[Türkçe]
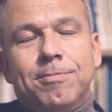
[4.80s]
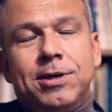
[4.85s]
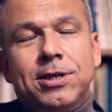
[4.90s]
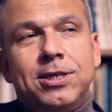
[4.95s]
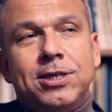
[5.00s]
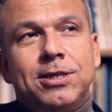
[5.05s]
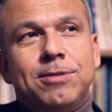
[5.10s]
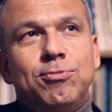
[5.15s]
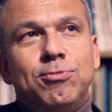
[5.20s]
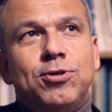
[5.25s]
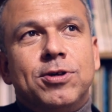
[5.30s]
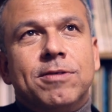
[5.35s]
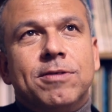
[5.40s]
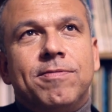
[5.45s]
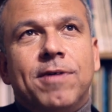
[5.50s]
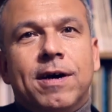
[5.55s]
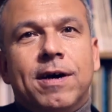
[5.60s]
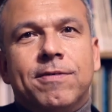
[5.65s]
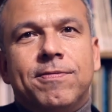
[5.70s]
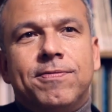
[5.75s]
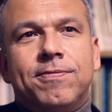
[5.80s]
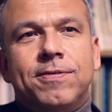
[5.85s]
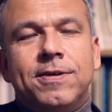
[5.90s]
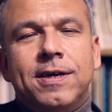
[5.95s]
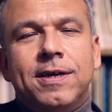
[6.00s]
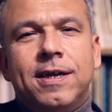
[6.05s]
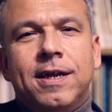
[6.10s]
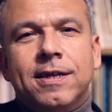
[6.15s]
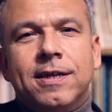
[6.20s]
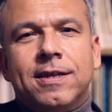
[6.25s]
Barışçı Müzik Vakfı
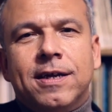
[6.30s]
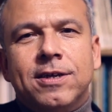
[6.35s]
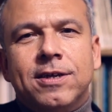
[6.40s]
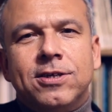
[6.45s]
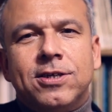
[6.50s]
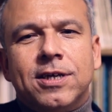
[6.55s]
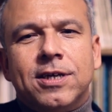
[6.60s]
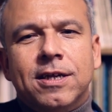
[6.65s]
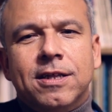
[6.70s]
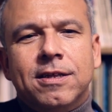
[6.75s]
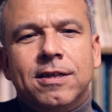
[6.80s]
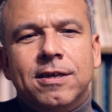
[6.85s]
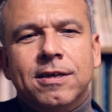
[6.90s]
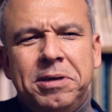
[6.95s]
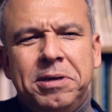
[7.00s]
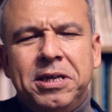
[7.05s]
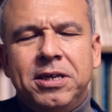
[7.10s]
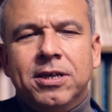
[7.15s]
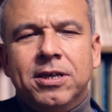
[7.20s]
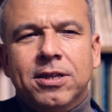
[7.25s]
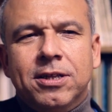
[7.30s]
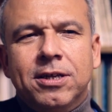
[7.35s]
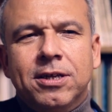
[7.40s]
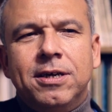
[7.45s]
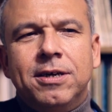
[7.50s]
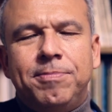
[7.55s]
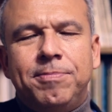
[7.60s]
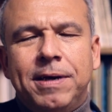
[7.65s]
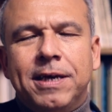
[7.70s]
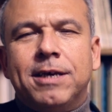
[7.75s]
ile tanışalı bir
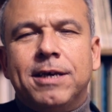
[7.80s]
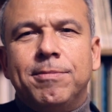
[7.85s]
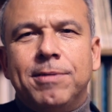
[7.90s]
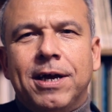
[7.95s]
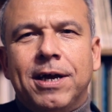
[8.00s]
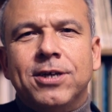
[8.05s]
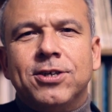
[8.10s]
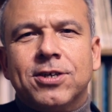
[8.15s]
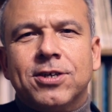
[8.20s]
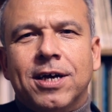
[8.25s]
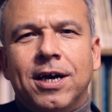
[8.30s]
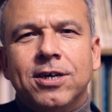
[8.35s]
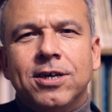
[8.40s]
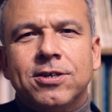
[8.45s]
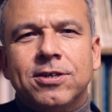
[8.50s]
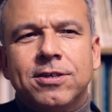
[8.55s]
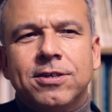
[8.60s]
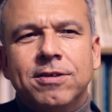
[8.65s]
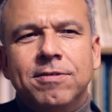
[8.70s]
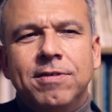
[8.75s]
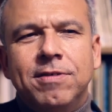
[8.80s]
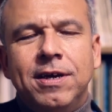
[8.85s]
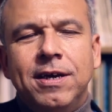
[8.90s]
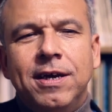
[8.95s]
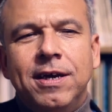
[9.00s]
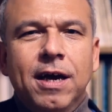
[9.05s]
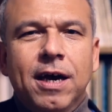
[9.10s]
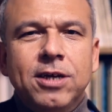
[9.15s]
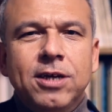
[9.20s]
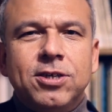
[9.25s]
yılı belki birazcık aştı ve
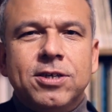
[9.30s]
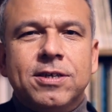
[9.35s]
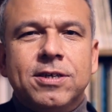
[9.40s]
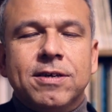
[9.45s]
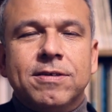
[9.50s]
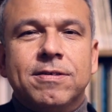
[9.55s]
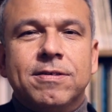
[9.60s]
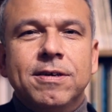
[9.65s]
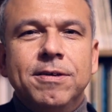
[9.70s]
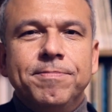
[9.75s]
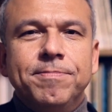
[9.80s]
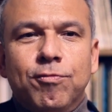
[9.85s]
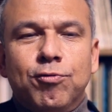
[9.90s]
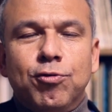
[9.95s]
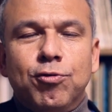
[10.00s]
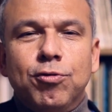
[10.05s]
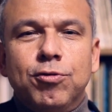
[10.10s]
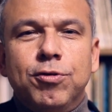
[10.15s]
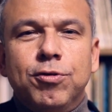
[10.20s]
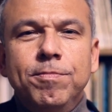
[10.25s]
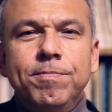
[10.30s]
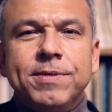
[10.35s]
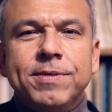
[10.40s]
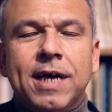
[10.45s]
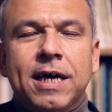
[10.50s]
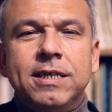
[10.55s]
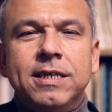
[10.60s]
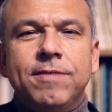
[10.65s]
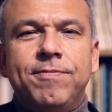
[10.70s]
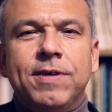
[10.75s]
açıkçası vuruldum
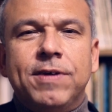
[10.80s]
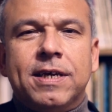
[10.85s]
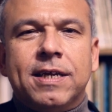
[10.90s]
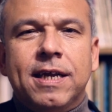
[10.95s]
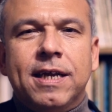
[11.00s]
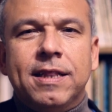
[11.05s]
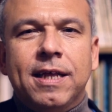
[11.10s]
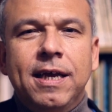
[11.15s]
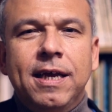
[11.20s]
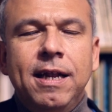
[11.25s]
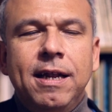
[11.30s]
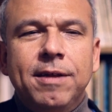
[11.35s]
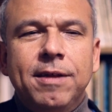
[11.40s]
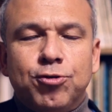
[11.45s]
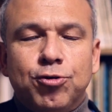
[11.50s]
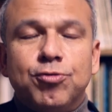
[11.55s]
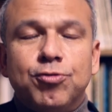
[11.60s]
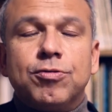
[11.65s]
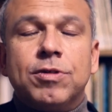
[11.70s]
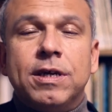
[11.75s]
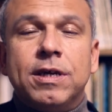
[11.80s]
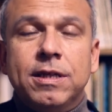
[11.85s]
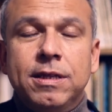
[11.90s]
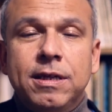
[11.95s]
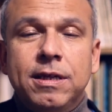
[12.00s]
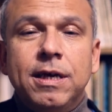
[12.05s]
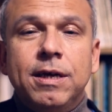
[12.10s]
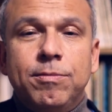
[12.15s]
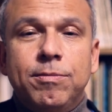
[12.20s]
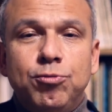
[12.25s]
sadece fikre değil çocukların
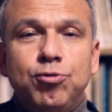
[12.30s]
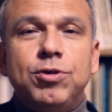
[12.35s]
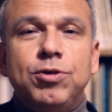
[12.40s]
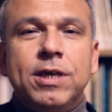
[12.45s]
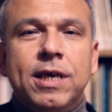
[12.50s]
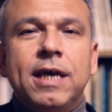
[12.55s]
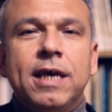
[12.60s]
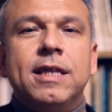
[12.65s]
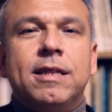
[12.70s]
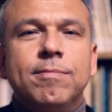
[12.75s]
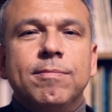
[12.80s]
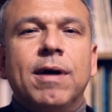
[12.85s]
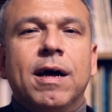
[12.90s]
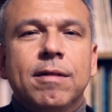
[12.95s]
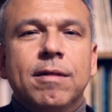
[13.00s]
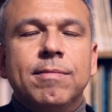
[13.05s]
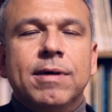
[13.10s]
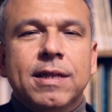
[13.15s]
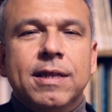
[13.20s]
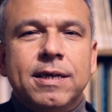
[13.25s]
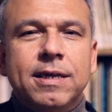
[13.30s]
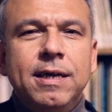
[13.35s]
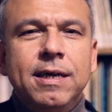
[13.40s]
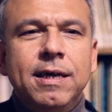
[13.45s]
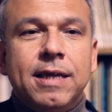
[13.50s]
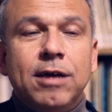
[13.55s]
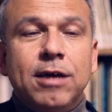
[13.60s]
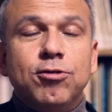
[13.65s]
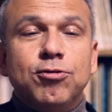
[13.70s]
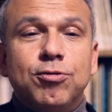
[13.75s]
müzik eğitimi almaları
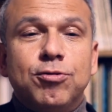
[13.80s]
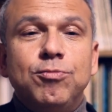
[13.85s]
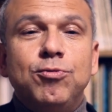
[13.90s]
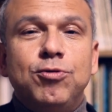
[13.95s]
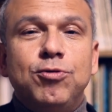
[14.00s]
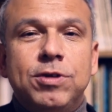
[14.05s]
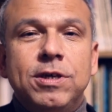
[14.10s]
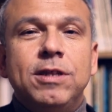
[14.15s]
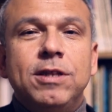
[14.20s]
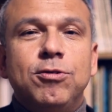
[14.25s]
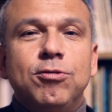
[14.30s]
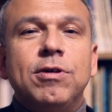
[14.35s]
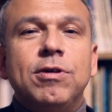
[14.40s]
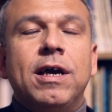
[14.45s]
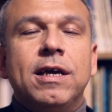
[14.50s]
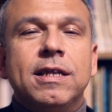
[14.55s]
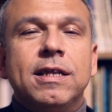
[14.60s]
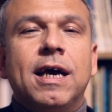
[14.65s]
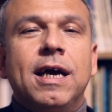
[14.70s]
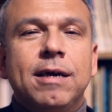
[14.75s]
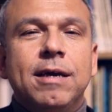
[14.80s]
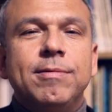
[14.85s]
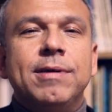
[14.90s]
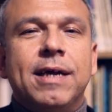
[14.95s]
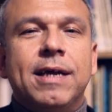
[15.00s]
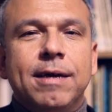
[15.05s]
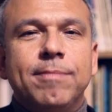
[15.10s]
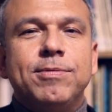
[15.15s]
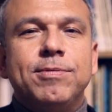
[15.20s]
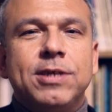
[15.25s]
daha doğrusu müziğin dünyaya daha bir
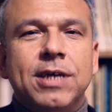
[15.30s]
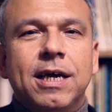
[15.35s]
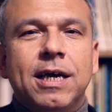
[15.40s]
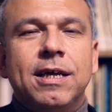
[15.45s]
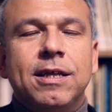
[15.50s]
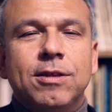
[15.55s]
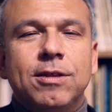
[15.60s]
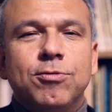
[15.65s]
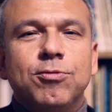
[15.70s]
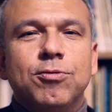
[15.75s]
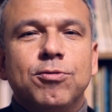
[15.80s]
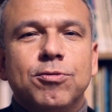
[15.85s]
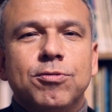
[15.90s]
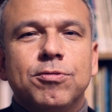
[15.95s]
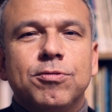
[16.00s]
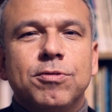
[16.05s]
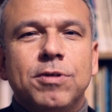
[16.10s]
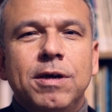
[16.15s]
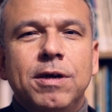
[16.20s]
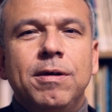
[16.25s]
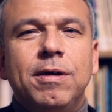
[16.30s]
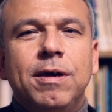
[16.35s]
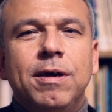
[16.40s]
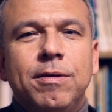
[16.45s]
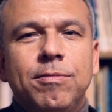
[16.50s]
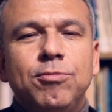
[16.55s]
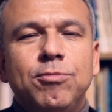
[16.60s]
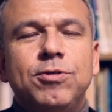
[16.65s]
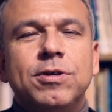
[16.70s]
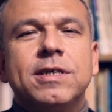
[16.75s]
yer yapacağı duygusuna
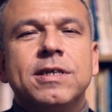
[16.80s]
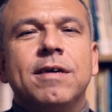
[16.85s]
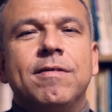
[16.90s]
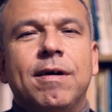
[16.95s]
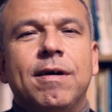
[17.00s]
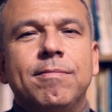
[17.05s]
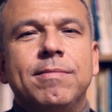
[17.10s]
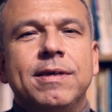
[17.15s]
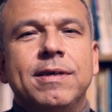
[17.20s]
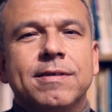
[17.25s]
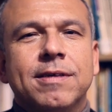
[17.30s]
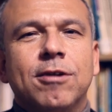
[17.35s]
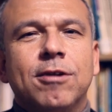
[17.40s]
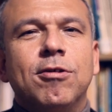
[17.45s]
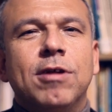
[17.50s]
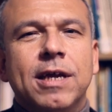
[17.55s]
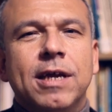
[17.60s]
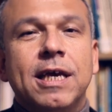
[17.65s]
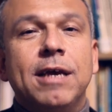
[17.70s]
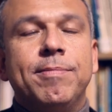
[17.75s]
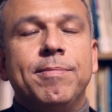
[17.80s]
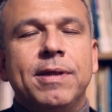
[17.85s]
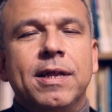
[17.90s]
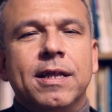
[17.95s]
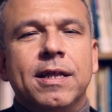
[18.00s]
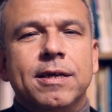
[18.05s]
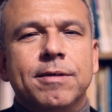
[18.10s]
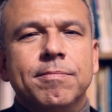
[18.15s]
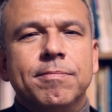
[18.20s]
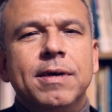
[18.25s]
müzik seven bir insan olarak iyi
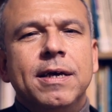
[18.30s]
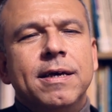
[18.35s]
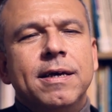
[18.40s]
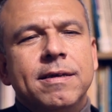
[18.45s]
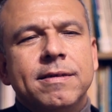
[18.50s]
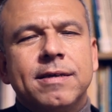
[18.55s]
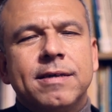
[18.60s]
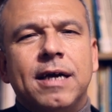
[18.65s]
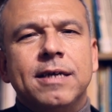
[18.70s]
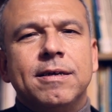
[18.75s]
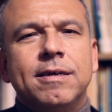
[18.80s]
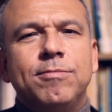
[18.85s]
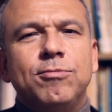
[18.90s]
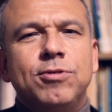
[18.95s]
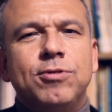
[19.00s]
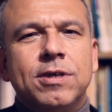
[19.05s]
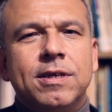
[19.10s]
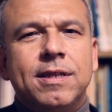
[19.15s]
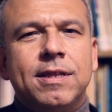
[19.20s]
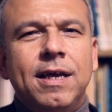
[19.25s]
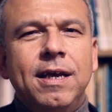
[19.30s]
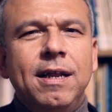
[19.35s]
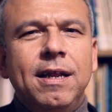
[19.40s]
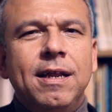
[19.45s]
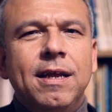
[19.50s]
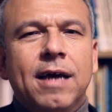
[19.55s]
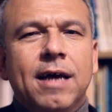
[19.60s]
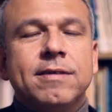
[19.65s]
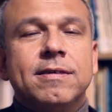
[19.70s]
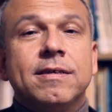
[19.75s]
inanırım. Sadece müzik
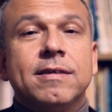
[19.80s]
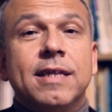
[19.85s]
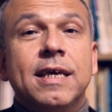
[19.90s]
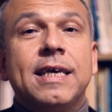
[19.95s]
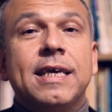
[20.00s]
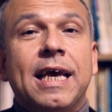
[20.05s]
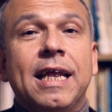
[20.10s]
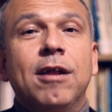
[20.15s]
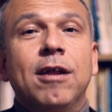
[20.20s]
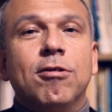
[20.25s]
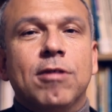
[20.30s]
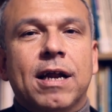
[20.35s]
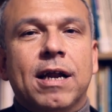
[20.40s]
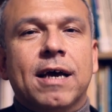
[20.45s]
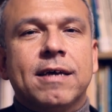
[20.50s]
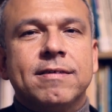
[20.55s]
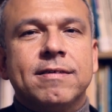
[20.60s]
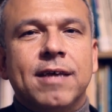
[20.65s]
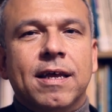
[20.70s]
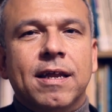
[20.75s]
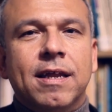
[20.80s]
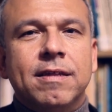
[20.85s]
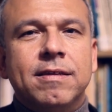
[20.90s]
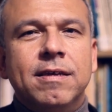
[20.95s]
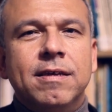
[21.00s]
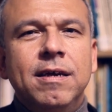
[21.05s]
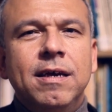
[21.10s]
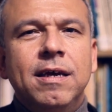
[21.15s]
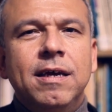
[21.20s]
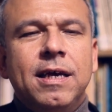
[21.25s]
değil, aslında genel olarak
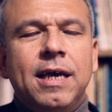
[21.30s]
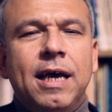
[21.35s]
sanatı.